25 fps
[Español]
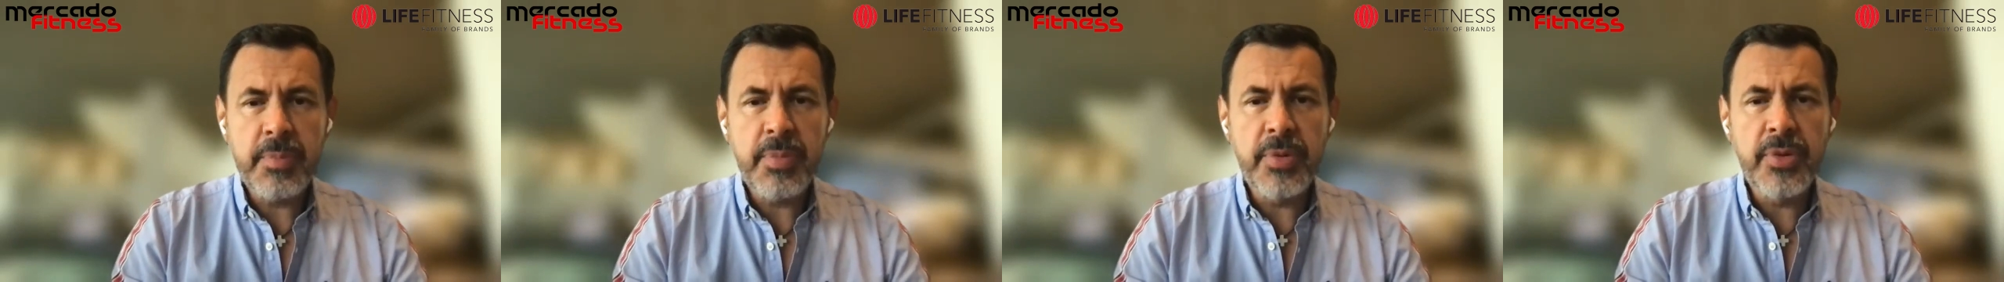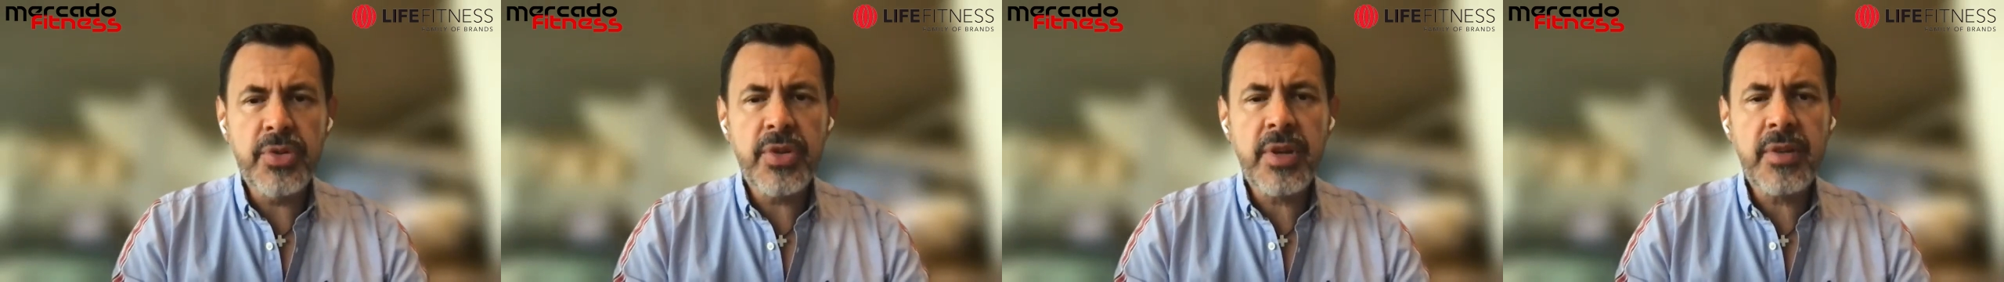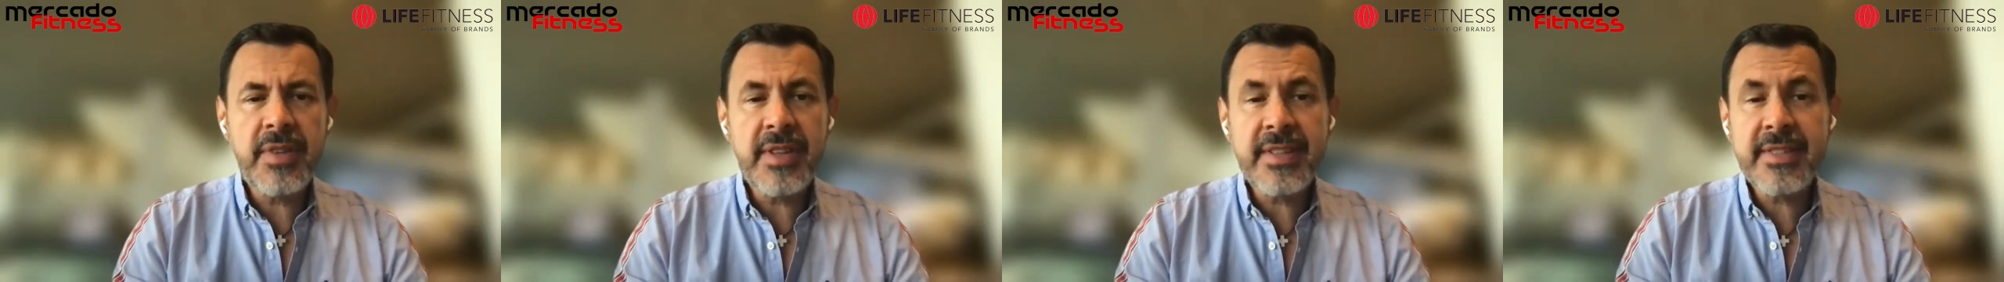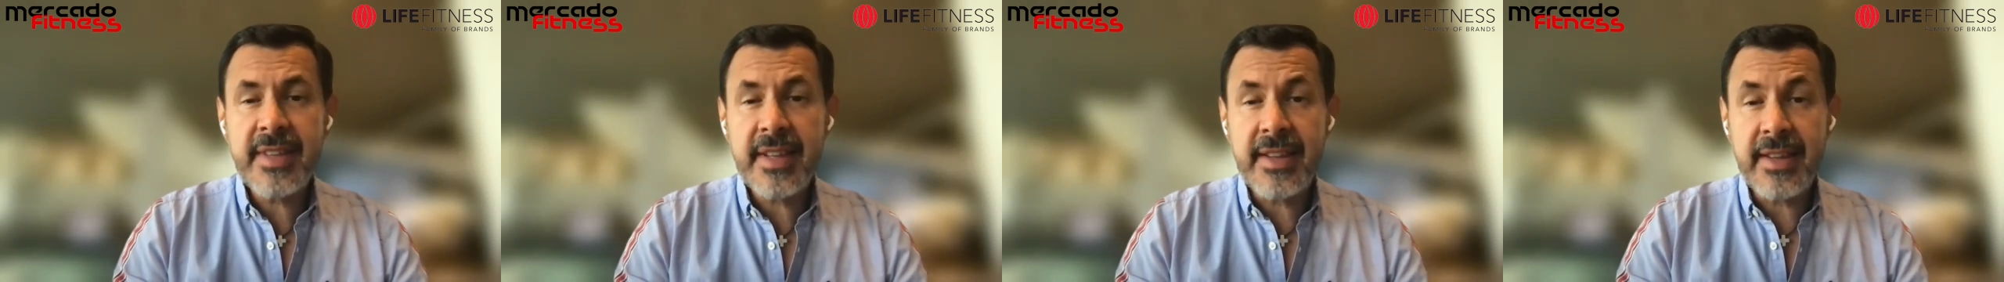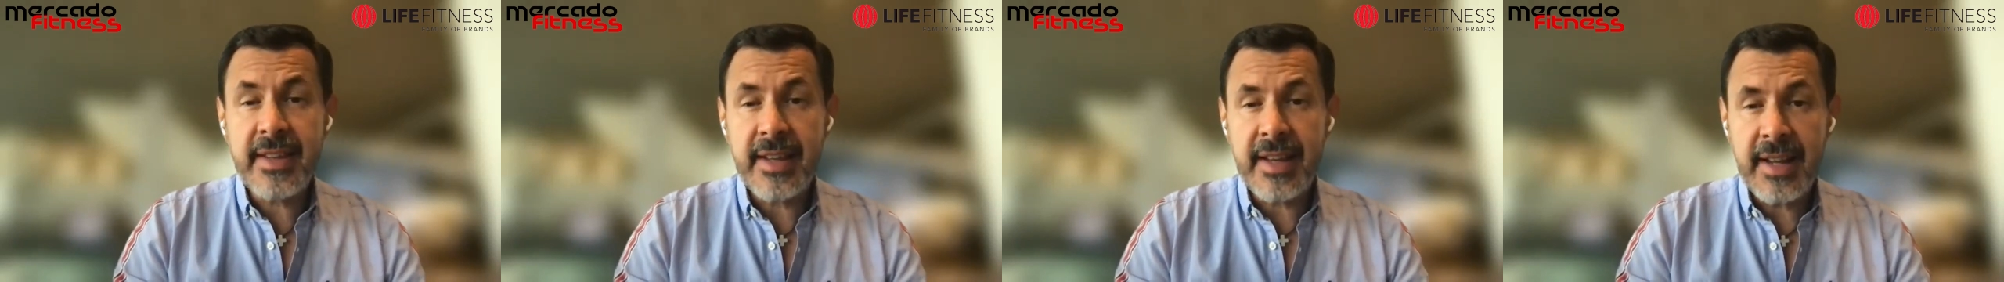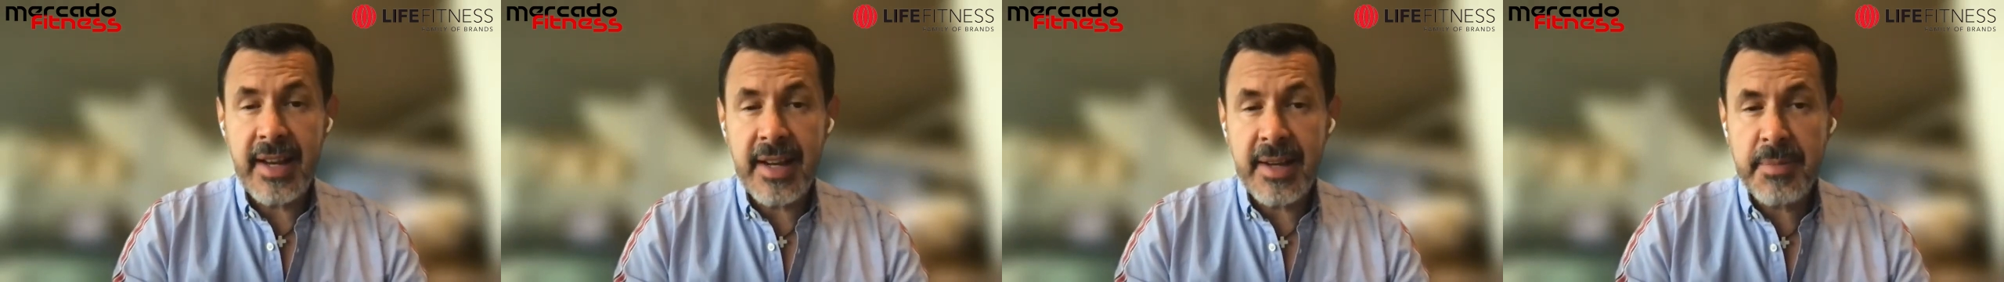punto de vista
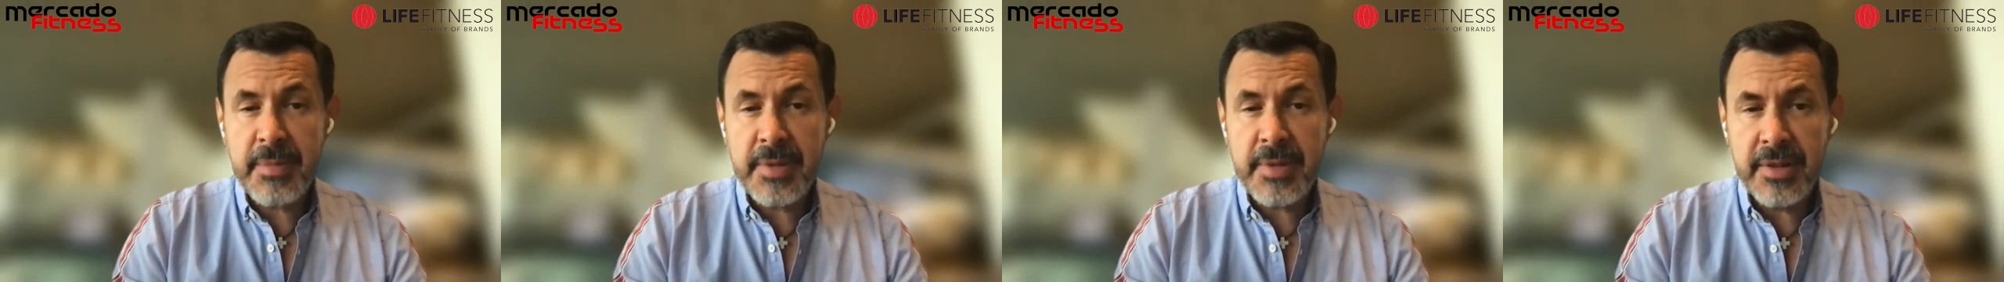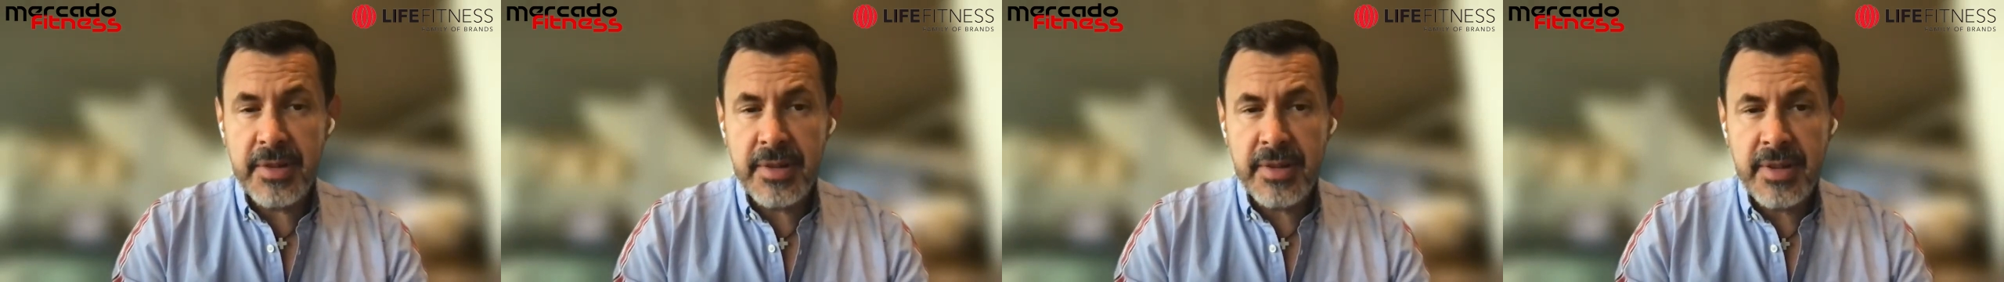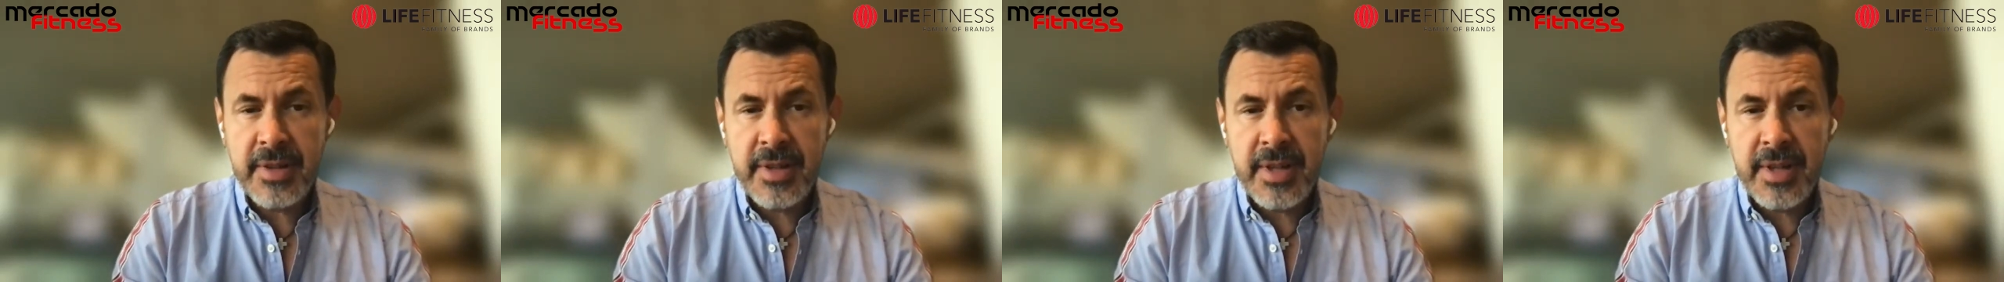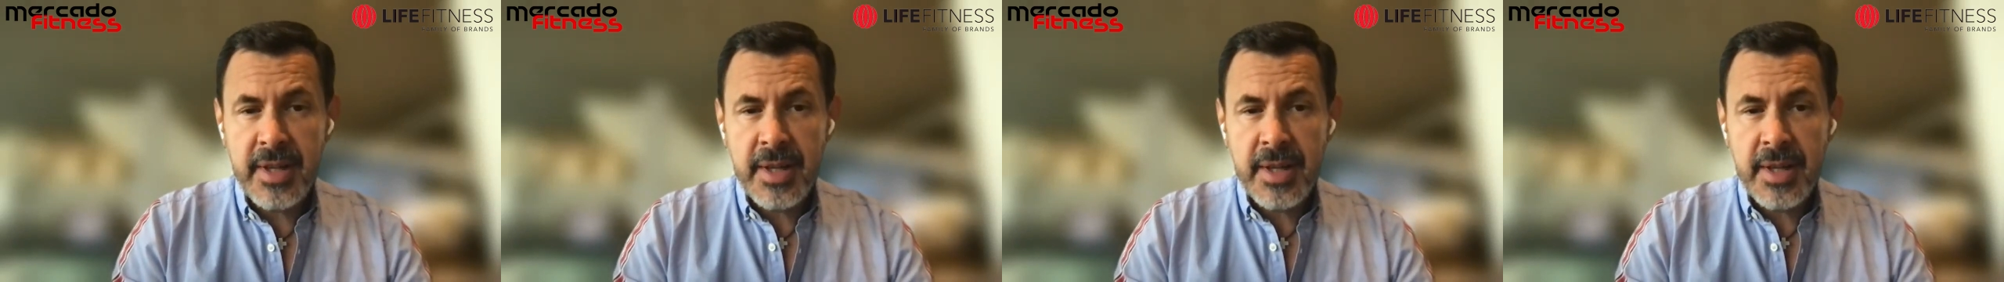de gremio,